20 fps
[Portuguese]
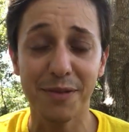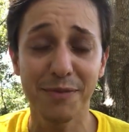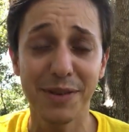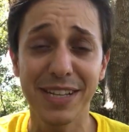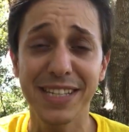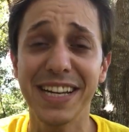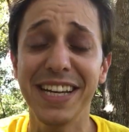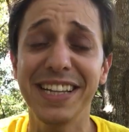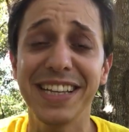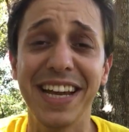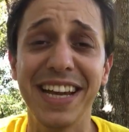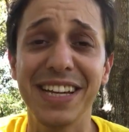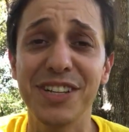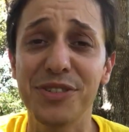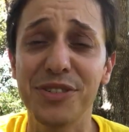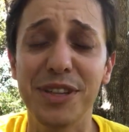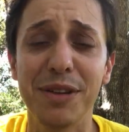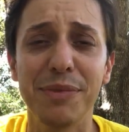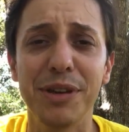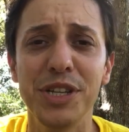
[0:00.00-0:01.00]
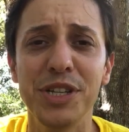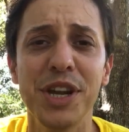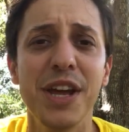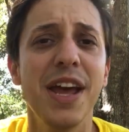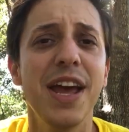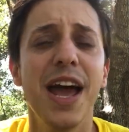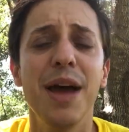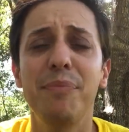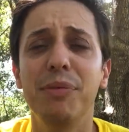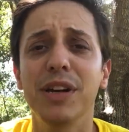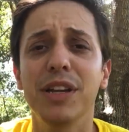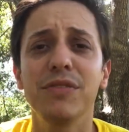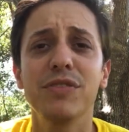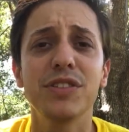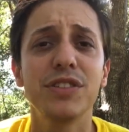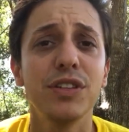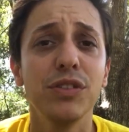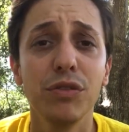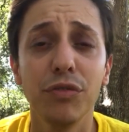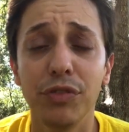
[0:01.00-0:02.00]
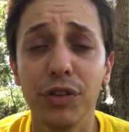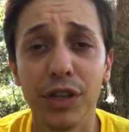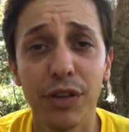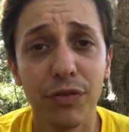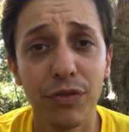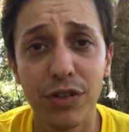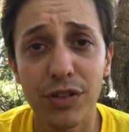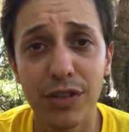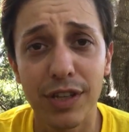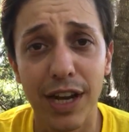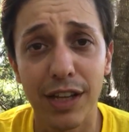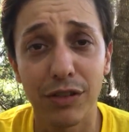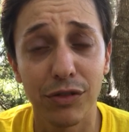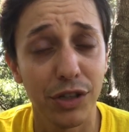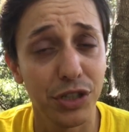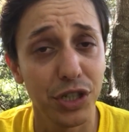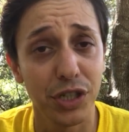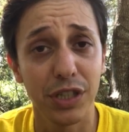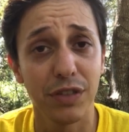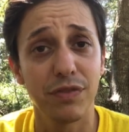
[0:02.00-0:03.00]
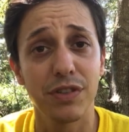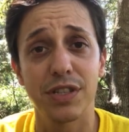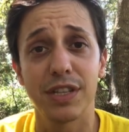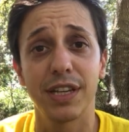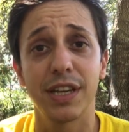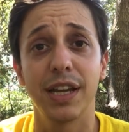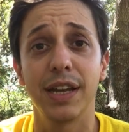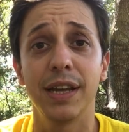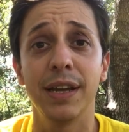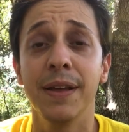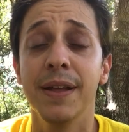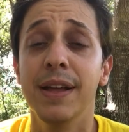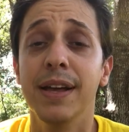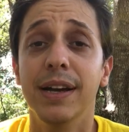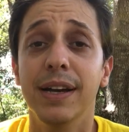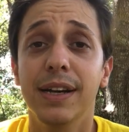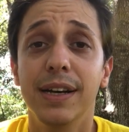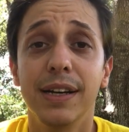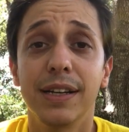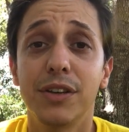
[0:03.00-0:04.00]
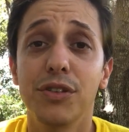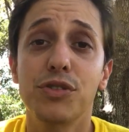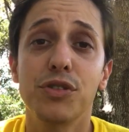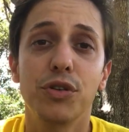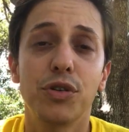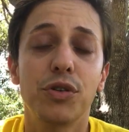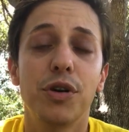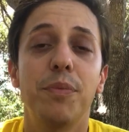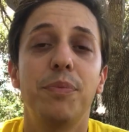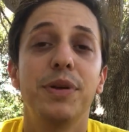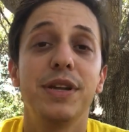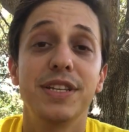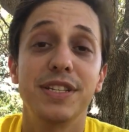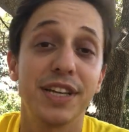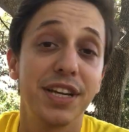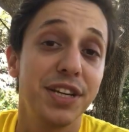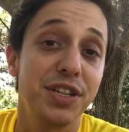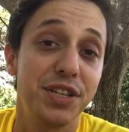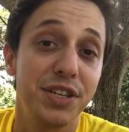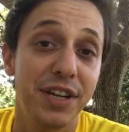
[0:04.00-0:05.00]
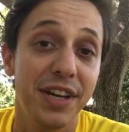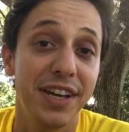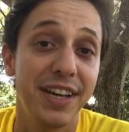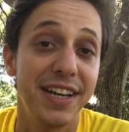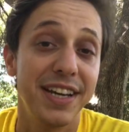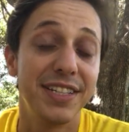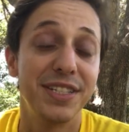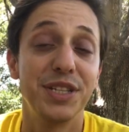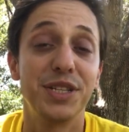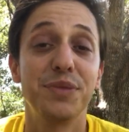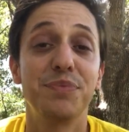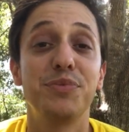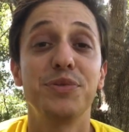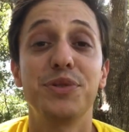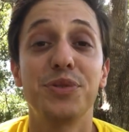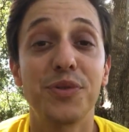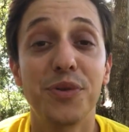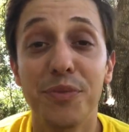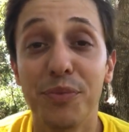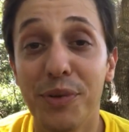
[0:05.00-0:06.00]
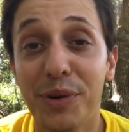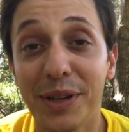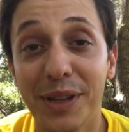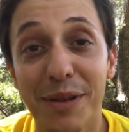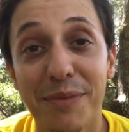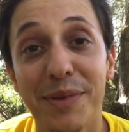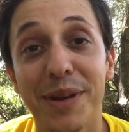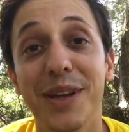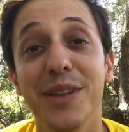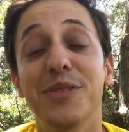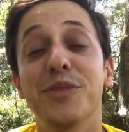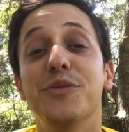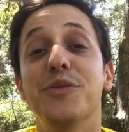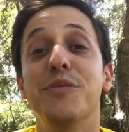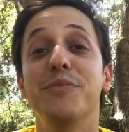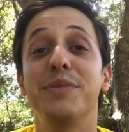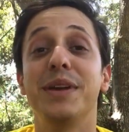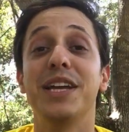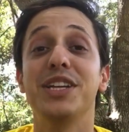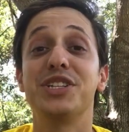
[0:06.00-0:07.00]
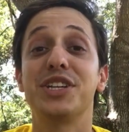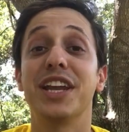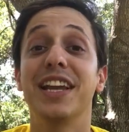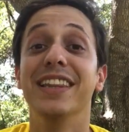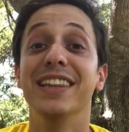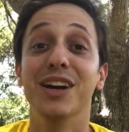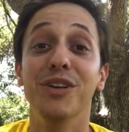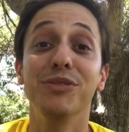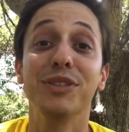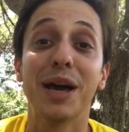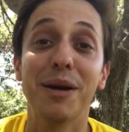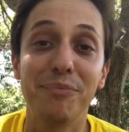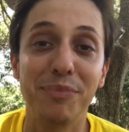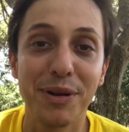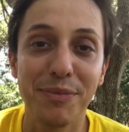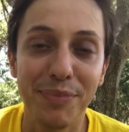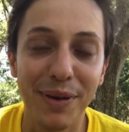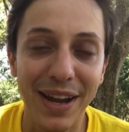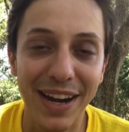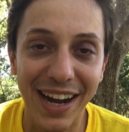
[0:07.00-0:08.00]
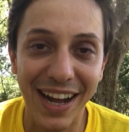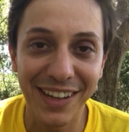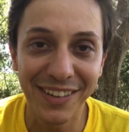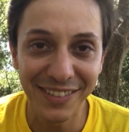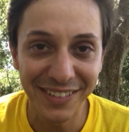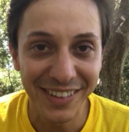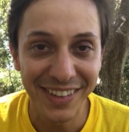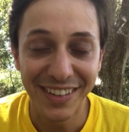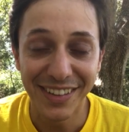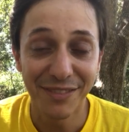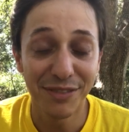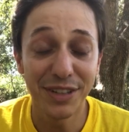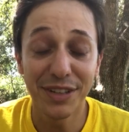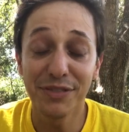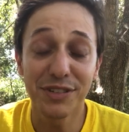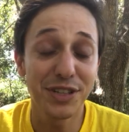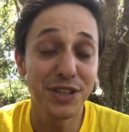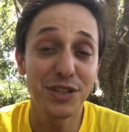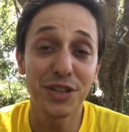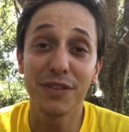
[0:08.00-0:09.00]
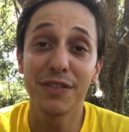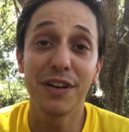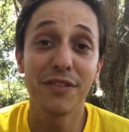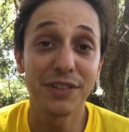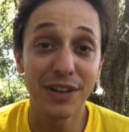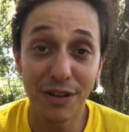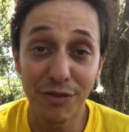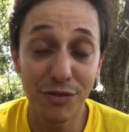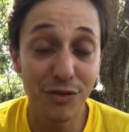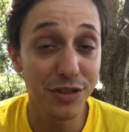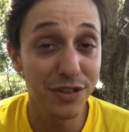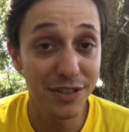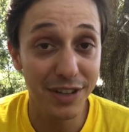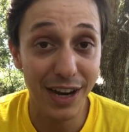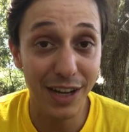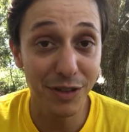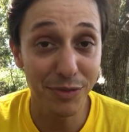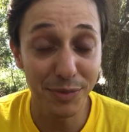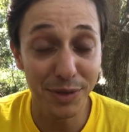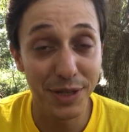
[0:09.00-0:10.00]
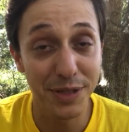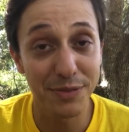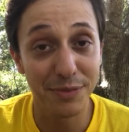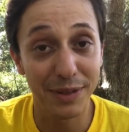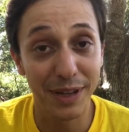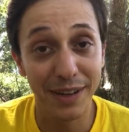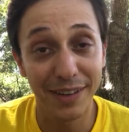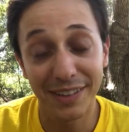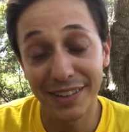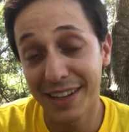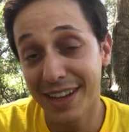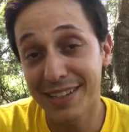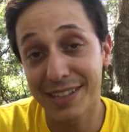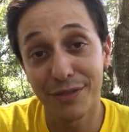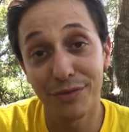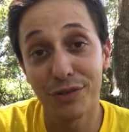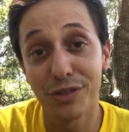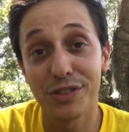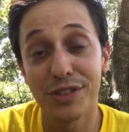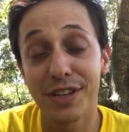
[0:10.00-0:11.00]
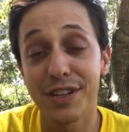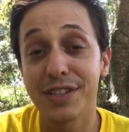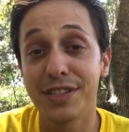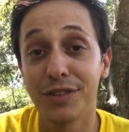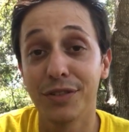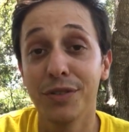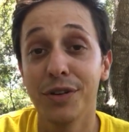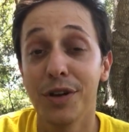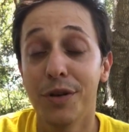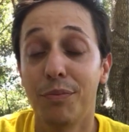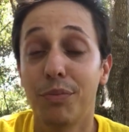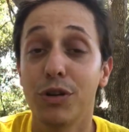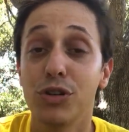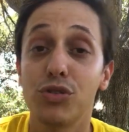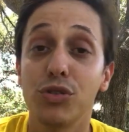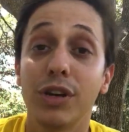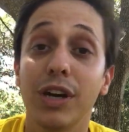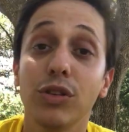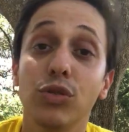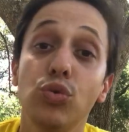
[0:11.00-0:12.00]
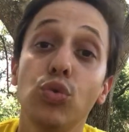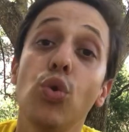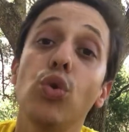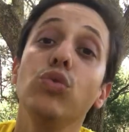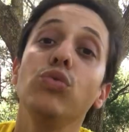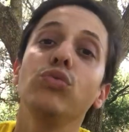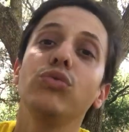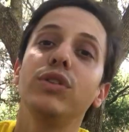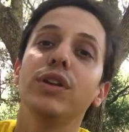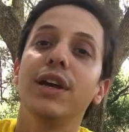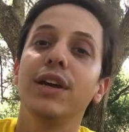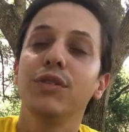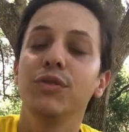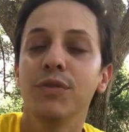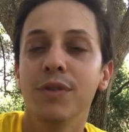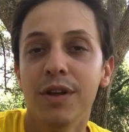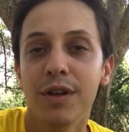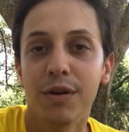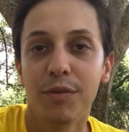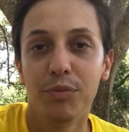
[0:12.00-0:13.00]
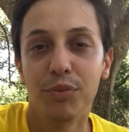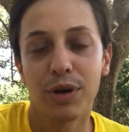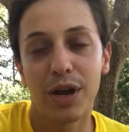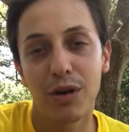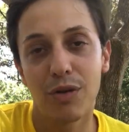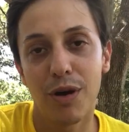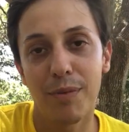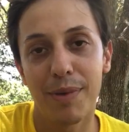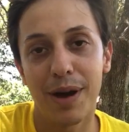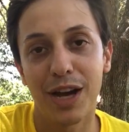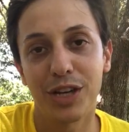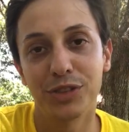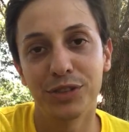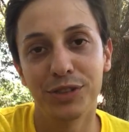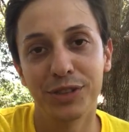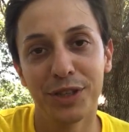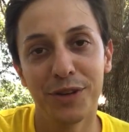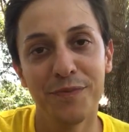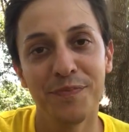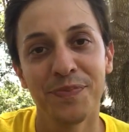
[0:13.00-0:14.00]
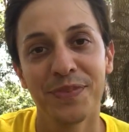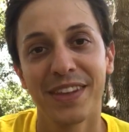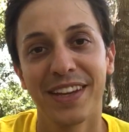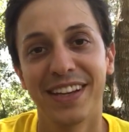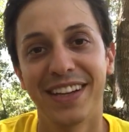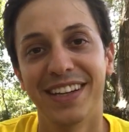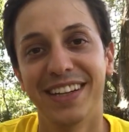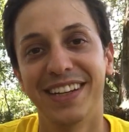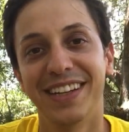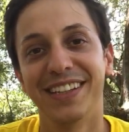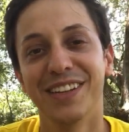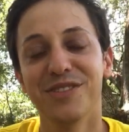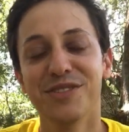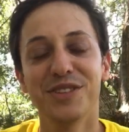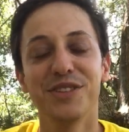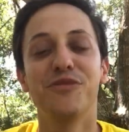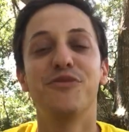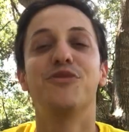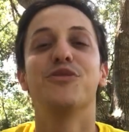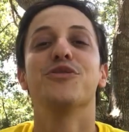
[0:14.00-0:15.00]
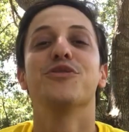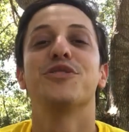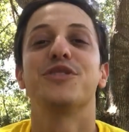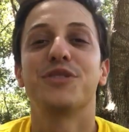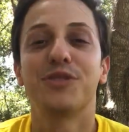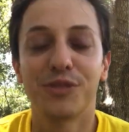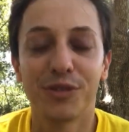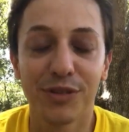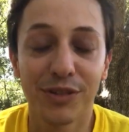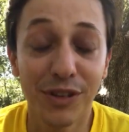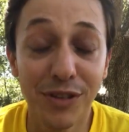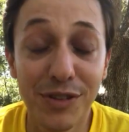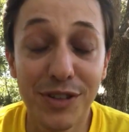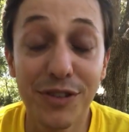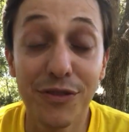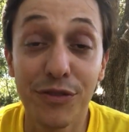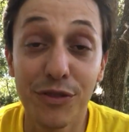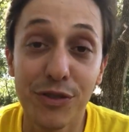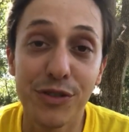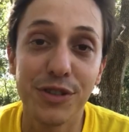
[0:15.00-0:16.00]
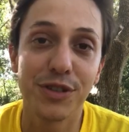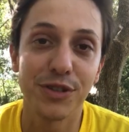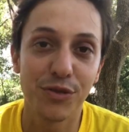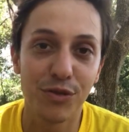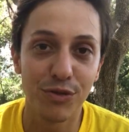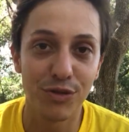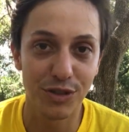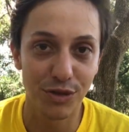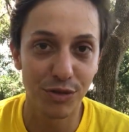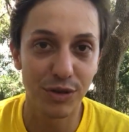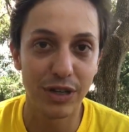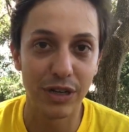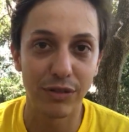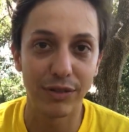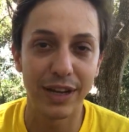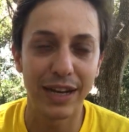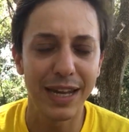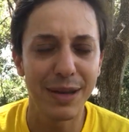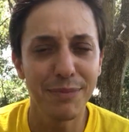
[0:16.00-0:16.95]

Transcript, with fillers: Mas a ideia justamente é para que você não fique frustrado. Não adianta você querer uh, que o seu cão apresente esse tipo de comportamento num ambiente que ele não está preparado e você só vai ficar frustrado mesmo, né? E essa frustração pode jogar todo um treino por água abaixo. Então, uh, não se frustre, não se frustre com o seu cão, né?